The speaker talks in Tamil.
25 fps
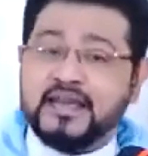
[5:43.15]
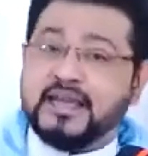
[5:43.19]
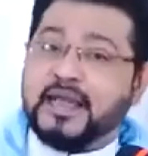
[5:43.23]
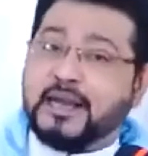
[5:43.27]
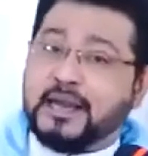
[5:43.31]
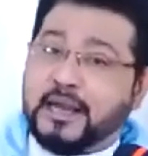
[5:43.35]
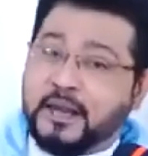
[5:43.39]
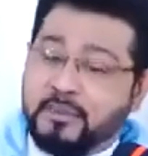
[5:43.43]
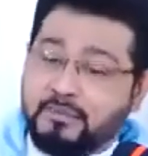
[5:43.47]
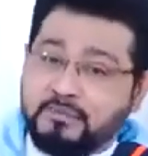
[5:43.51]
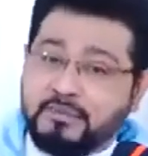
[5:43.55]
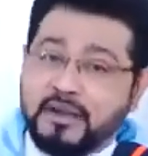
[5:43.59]

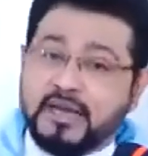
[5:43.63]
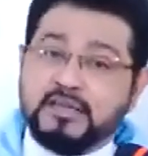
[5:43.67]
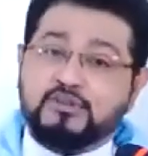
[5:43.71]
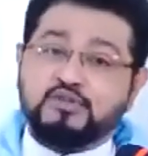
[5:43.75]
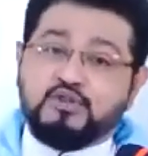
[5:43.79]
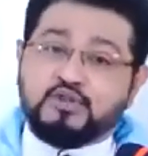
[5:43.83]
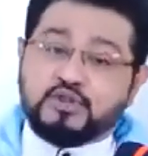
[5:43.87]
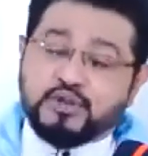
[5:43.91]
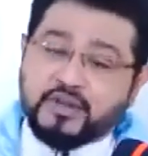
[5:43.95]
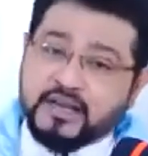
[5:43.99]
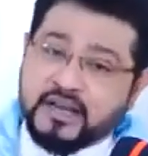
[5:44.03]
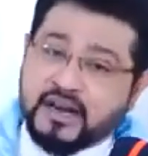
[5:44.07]
எங்க
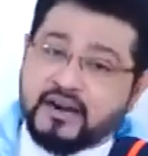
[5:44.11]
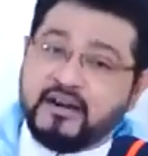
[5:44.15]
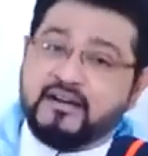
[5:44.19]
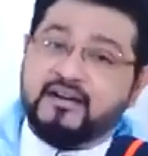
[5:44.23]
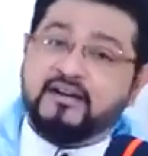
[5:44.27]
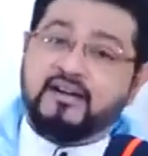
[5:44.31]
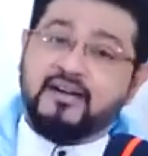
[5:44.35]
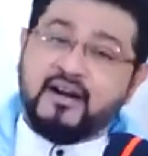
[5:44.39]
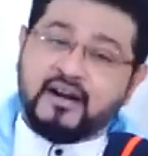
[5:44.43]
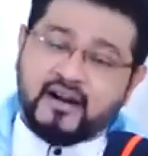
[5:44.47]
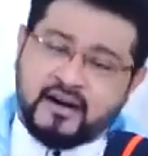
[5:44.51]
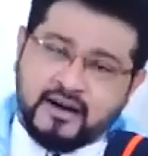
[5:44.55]
பேச்சு
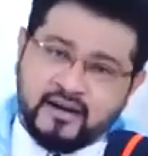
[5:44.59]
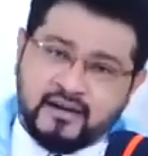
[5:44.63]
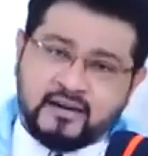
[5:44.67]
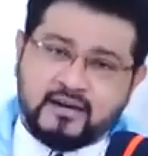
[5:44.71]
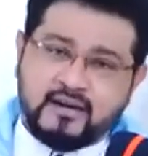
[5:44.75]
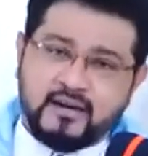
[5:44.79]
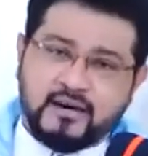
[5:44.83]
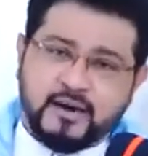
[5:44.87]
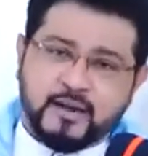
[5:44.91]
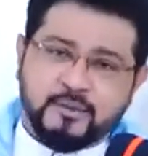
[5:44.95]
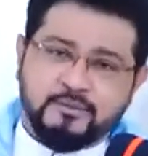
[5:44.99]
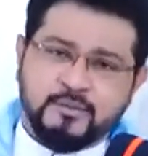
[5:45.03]
கேட்டு
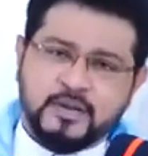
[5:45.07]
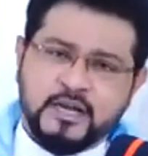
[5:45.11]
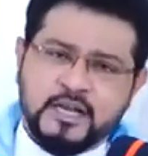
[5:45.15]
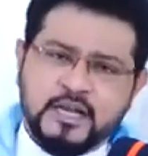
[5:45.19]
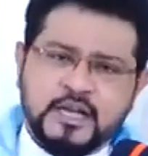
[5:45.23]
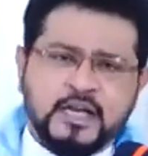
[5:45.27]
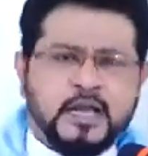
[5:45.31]
நடக்கணும்